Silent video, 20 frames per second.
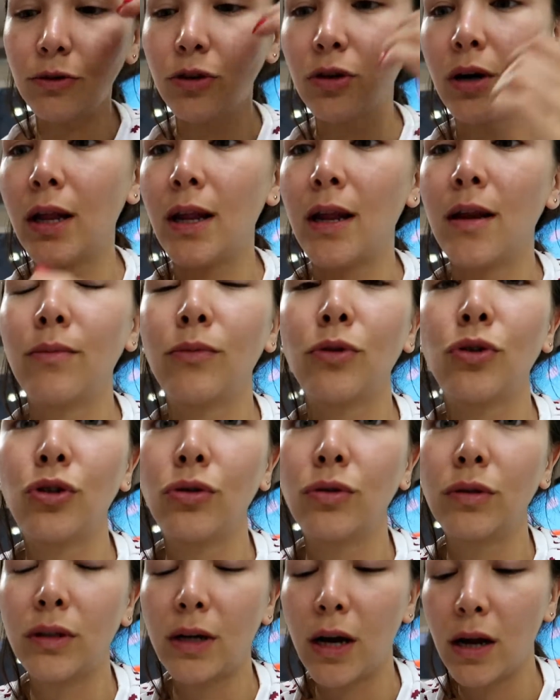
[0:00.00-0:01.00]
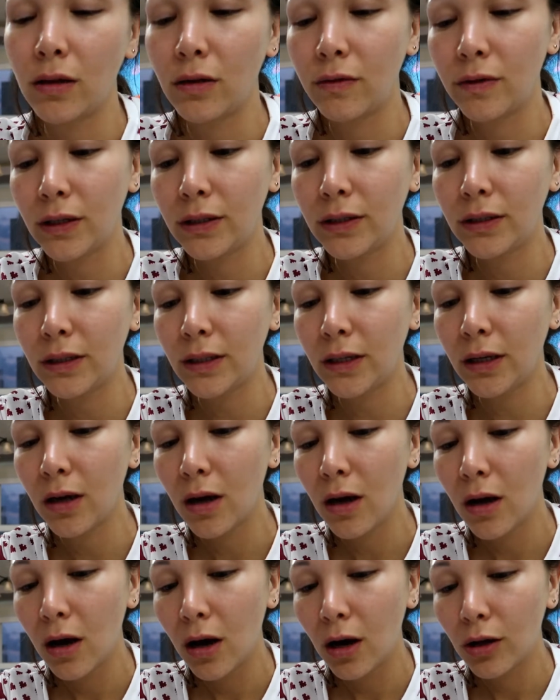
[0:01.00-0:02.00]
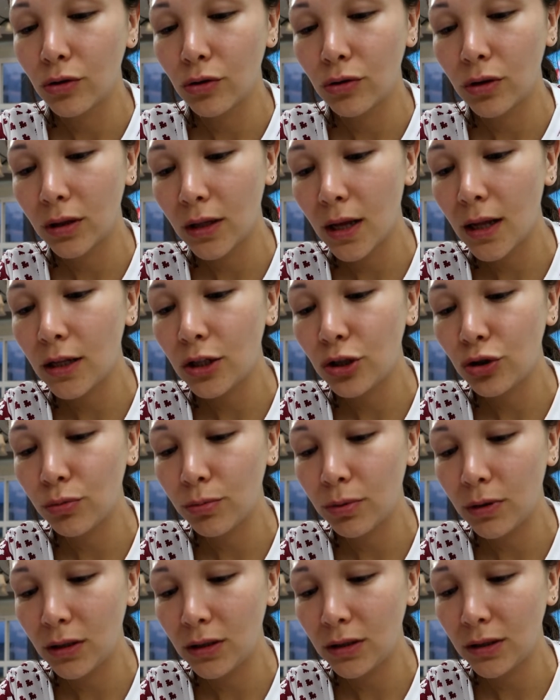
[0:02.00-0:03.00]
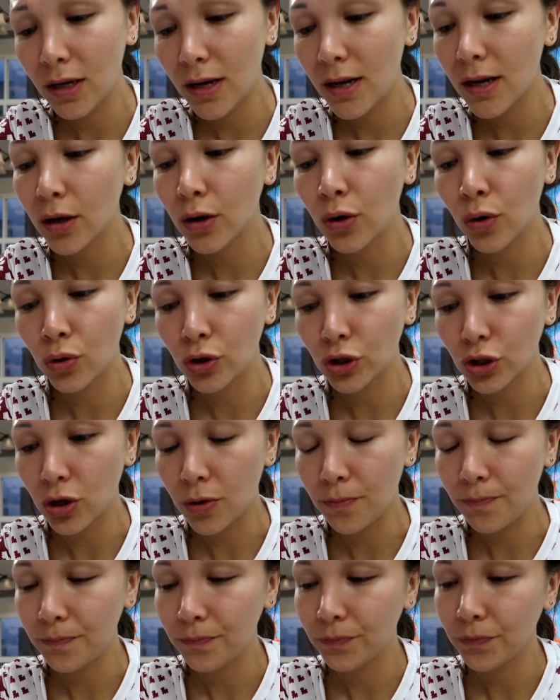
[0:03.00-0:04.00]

много она нам тоже устраивала в России. Но тогда она еще была действительно крошка.